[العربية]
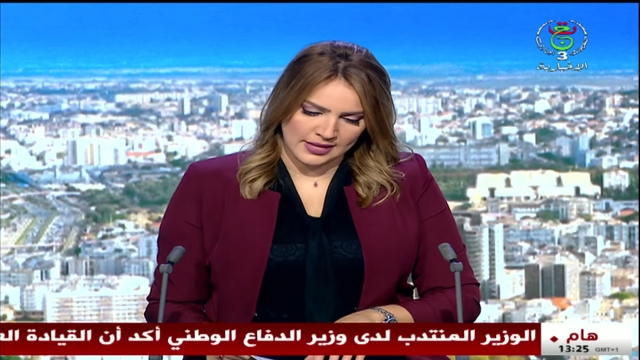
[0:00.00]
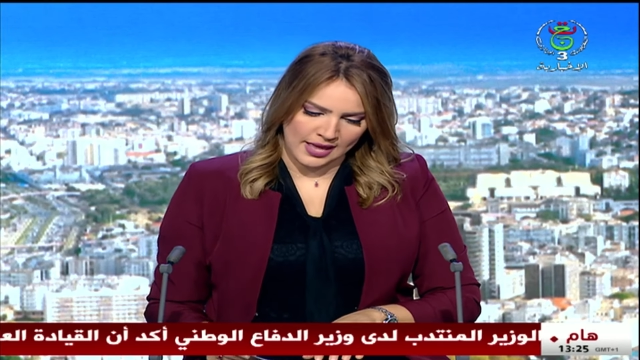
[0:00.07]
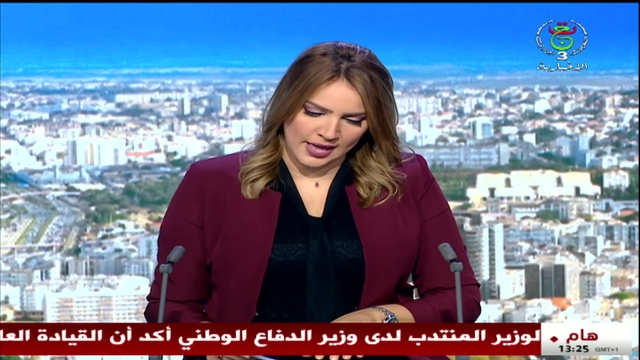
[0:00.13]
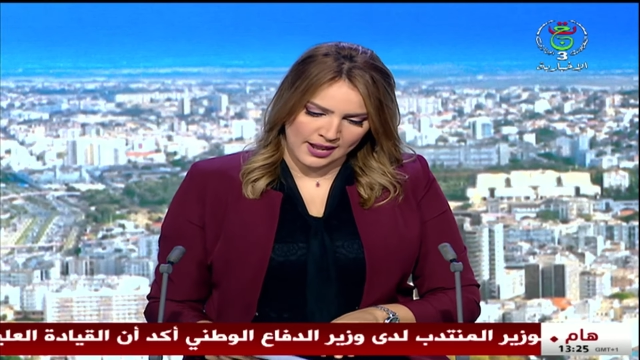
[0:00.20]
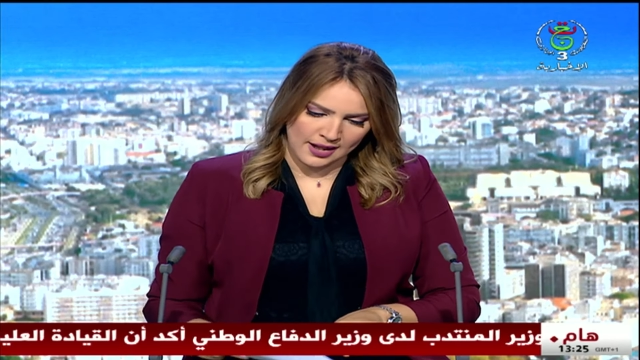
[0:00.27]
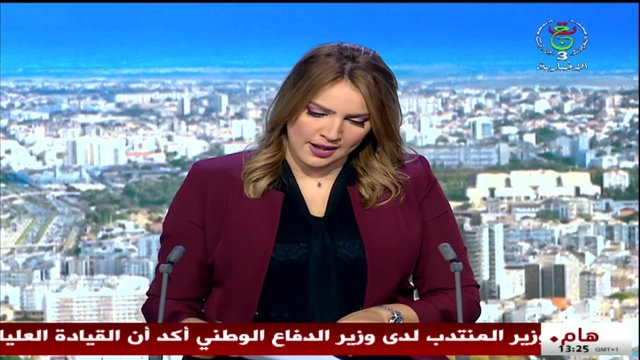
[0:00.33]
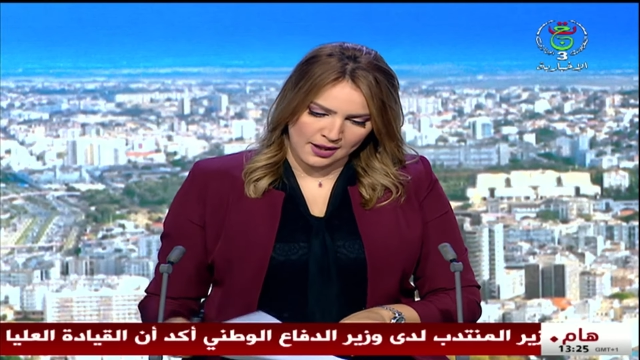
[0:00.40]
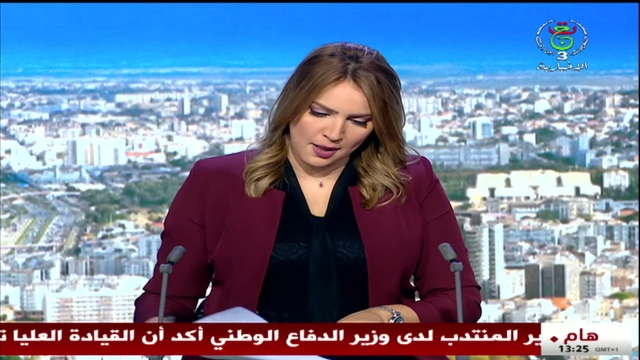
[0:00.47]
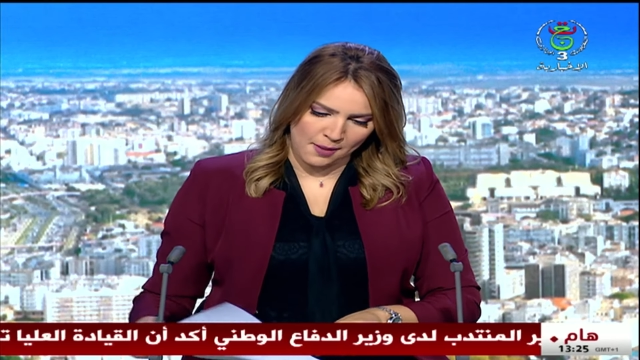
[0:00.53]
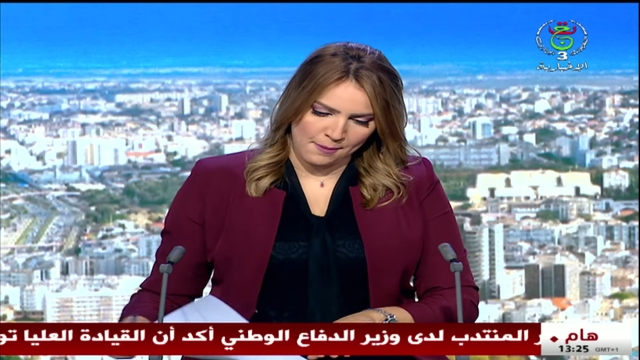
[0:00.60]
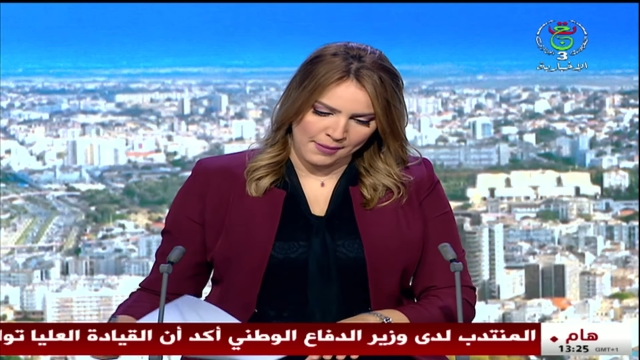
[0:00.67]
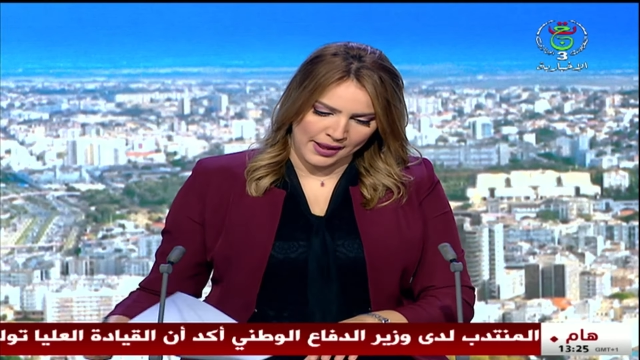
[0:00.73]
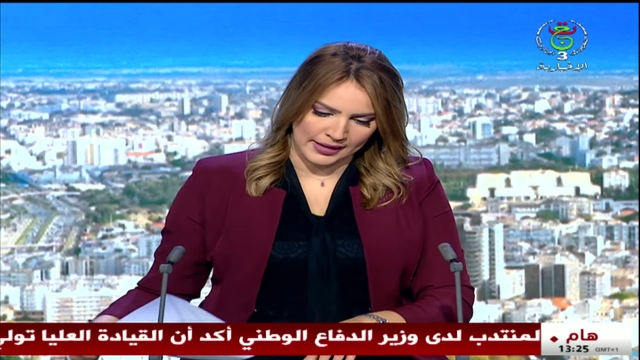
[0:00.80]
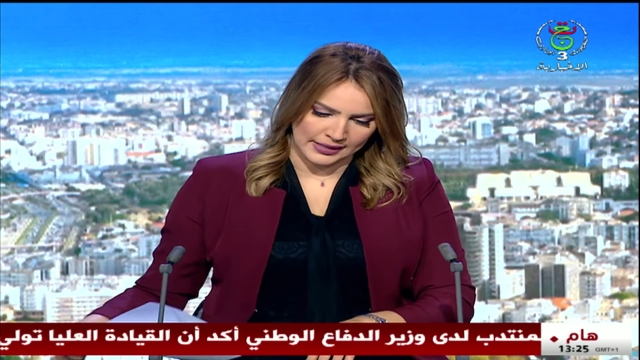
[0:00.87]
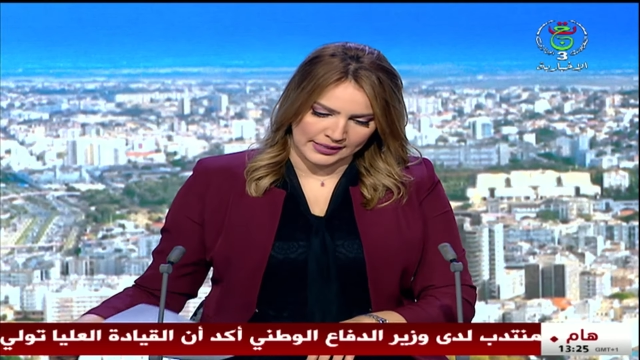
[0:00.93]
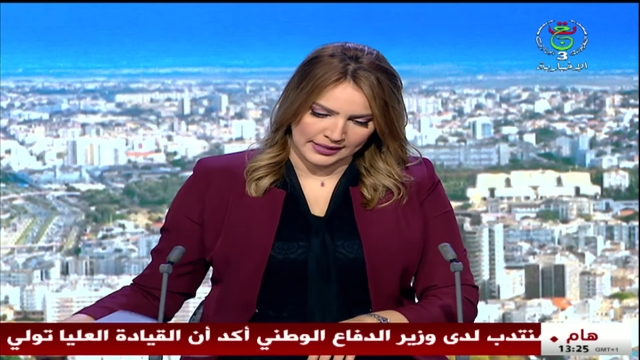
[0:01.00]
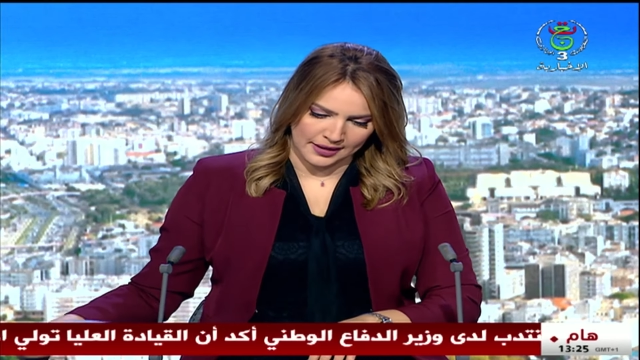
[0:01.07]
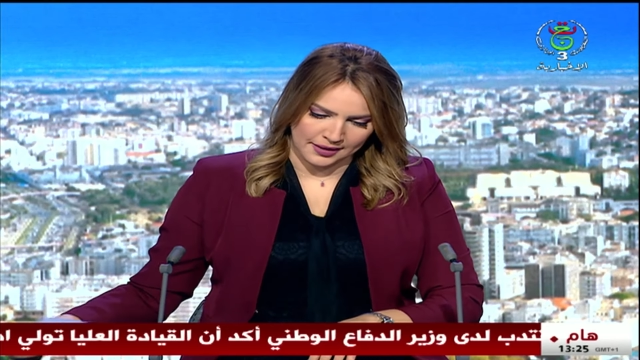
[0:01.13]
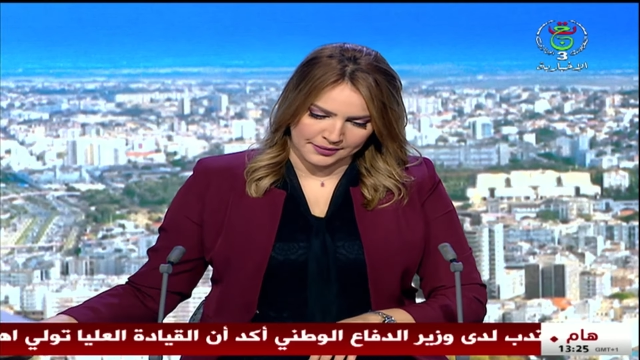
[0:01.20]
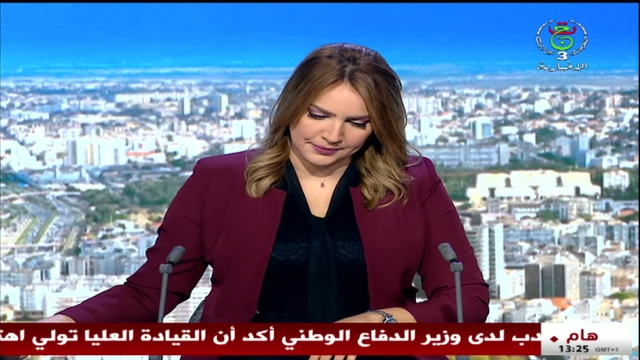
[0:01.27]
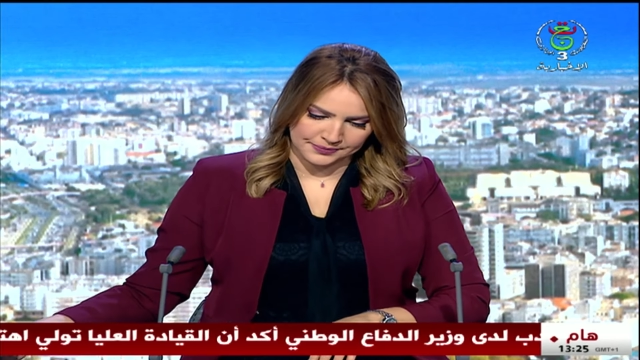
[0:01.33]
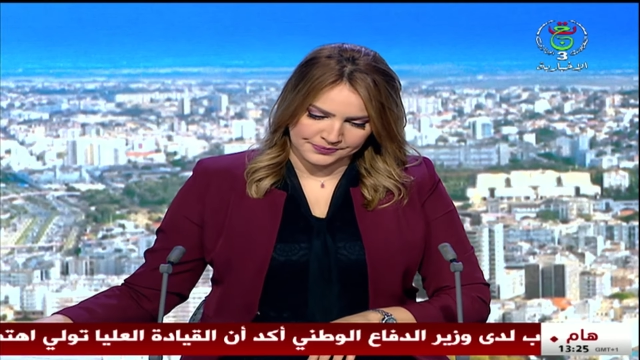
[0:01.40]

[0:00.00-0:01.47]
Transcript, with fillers: المعنية